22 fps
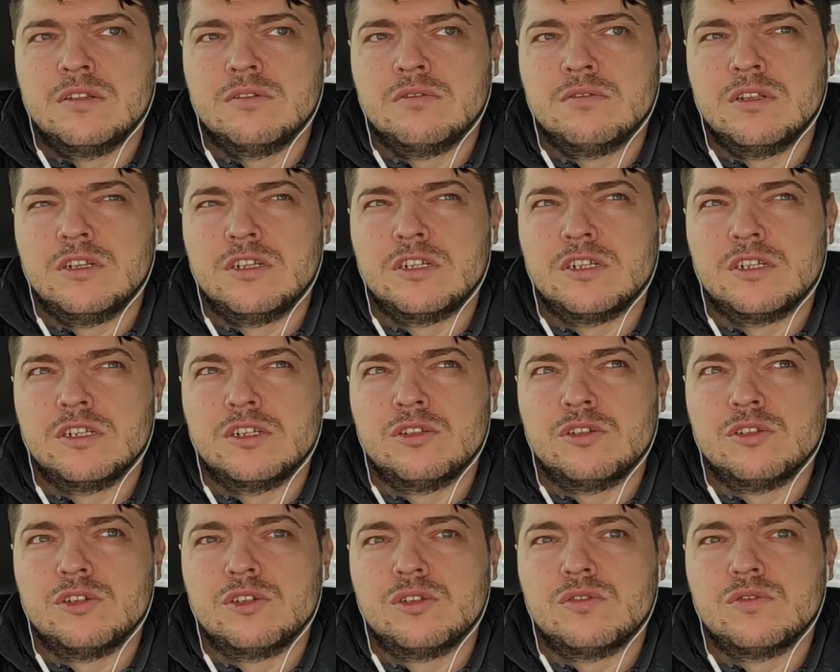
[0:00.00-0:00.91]
ну, даже не
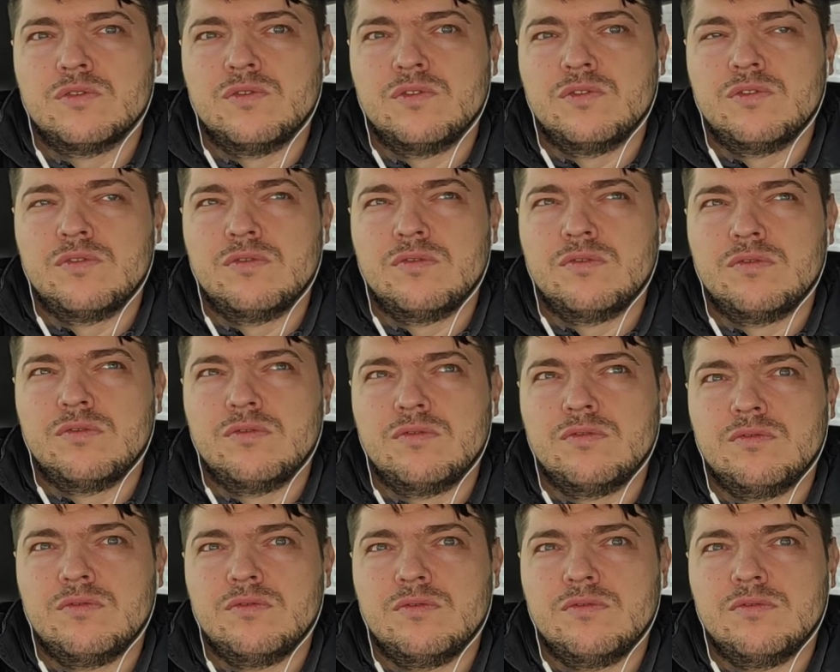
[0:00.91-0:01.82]
то,
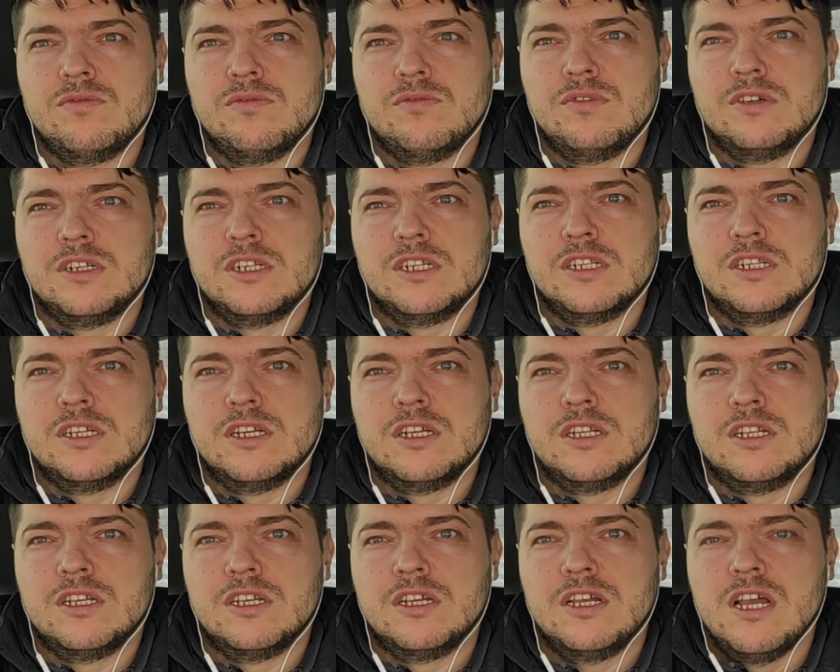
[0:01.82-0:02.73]
что важна,
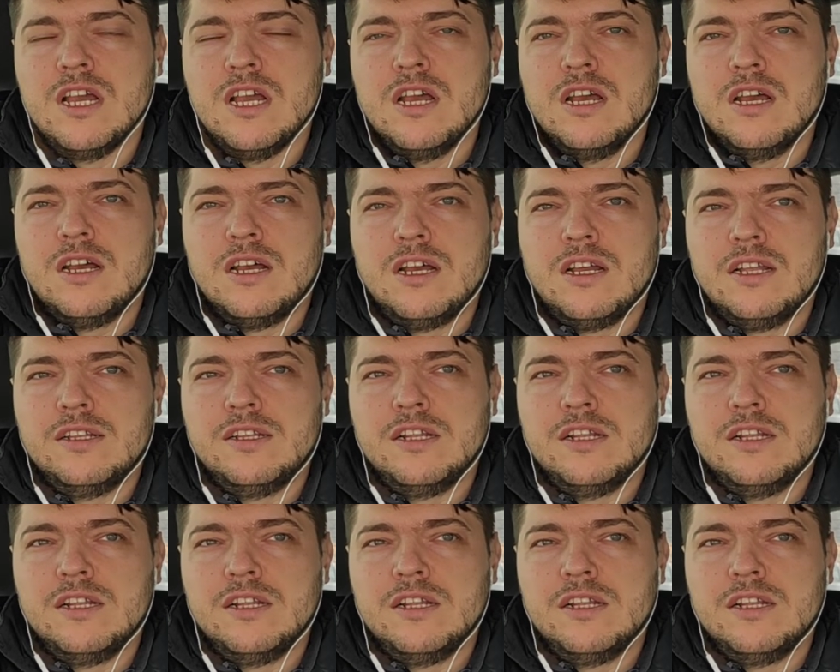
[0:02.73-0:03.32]
она а,